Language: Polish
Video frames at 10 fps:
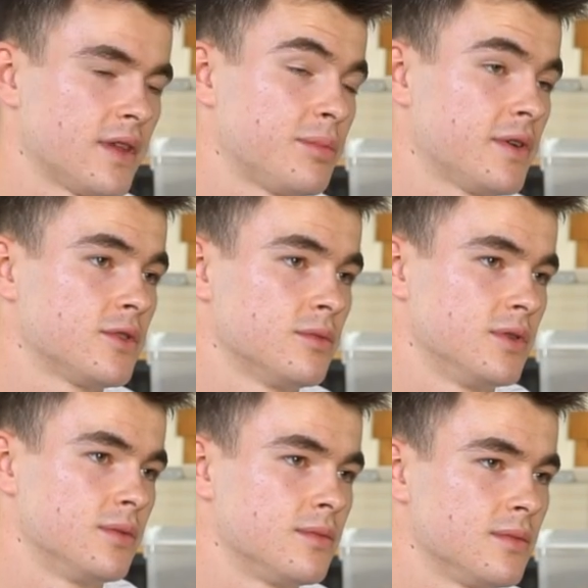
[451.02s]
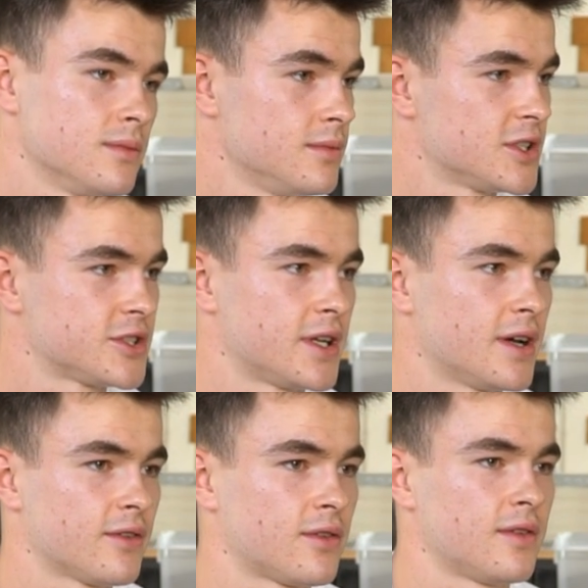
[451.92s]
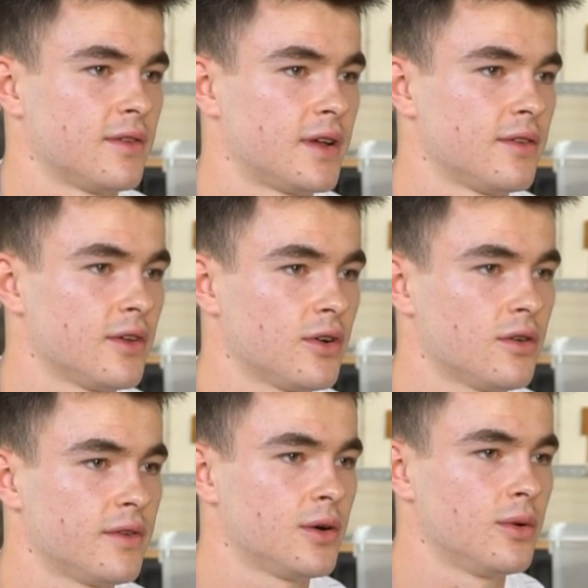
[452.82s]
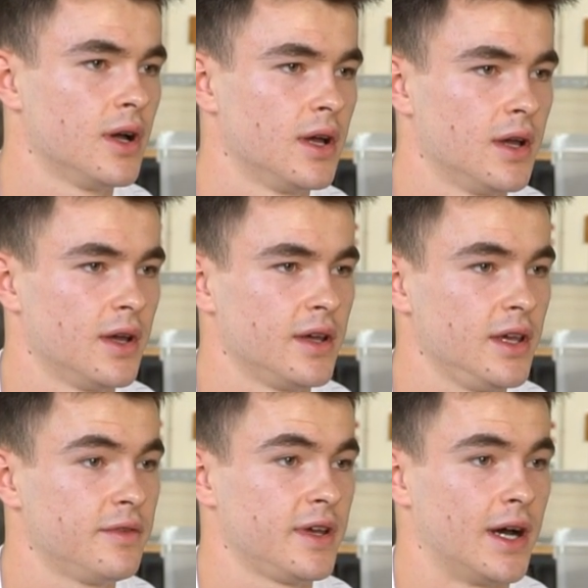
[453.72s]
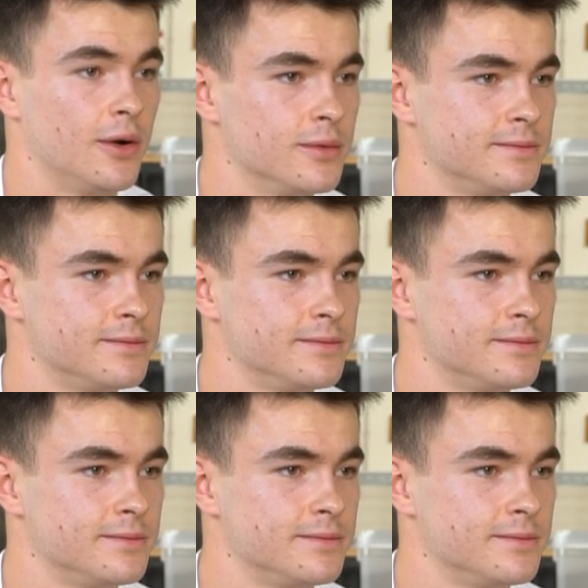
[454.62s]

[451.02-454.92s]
na pewno bym jeszcze raz zaryzykował i wyjechał.